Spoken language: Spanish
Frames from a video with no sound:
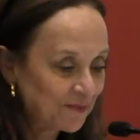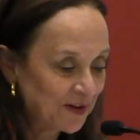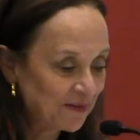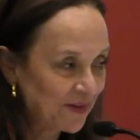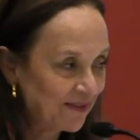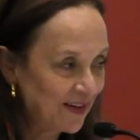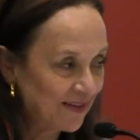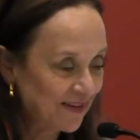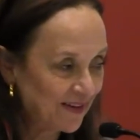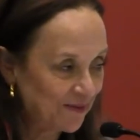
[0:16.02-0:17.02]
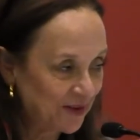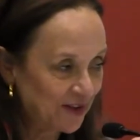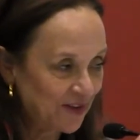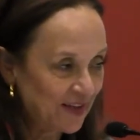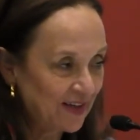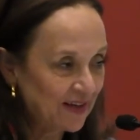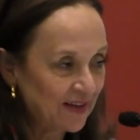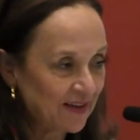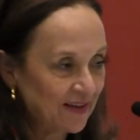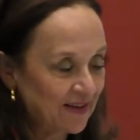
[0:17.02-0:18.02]
muy amable. Eh, buenos
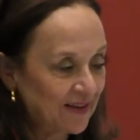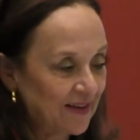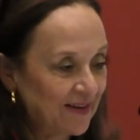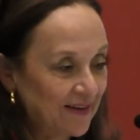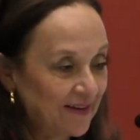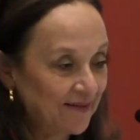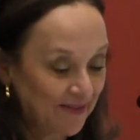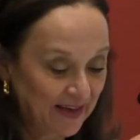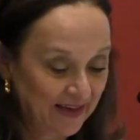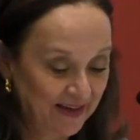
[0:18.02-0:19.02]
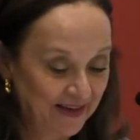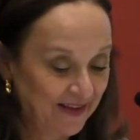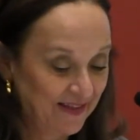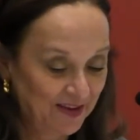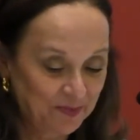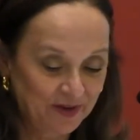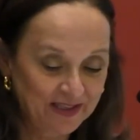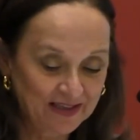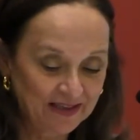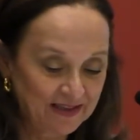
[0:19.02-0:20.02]
días. Este,
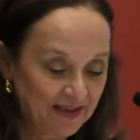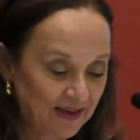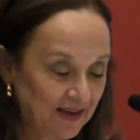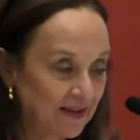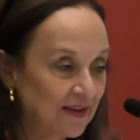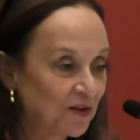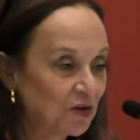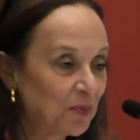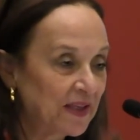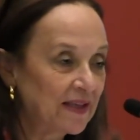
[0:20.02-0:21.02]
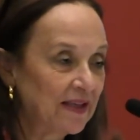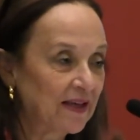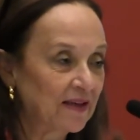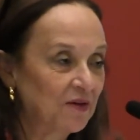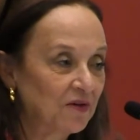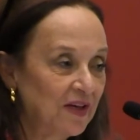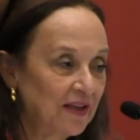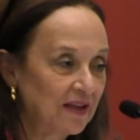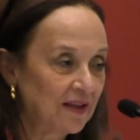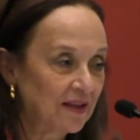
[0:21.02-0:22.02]
después de estas dos
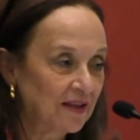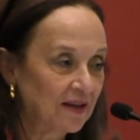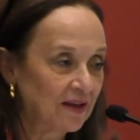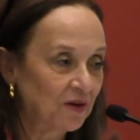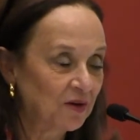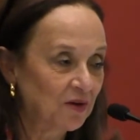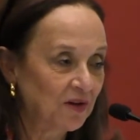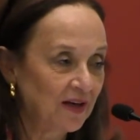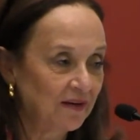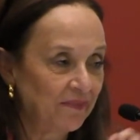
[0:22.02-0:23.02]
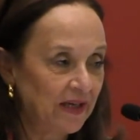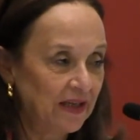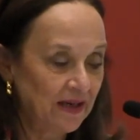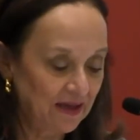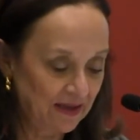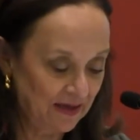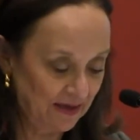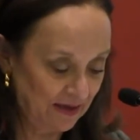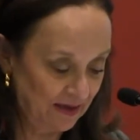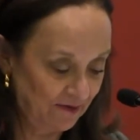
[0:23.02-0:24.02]
presentaciones del doctor de la Peña y
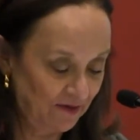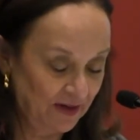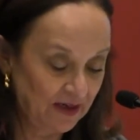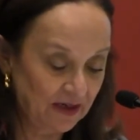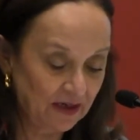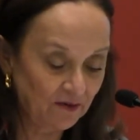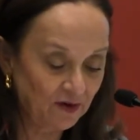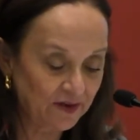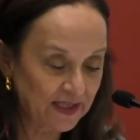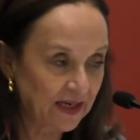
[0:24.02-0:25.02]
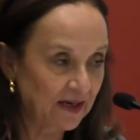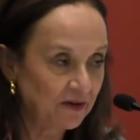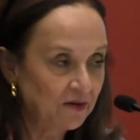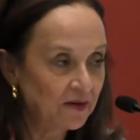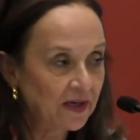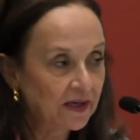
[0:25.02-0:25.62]
de Enrique Florescano,